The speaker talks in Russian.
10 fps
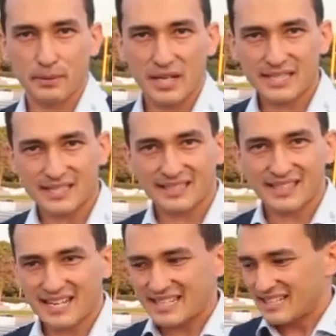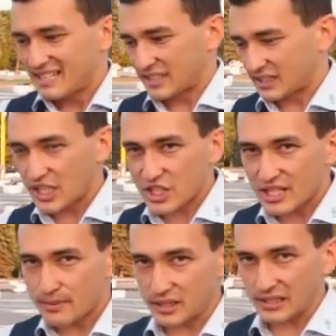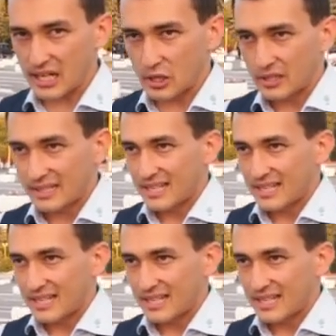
пластик, да, это даже не металл.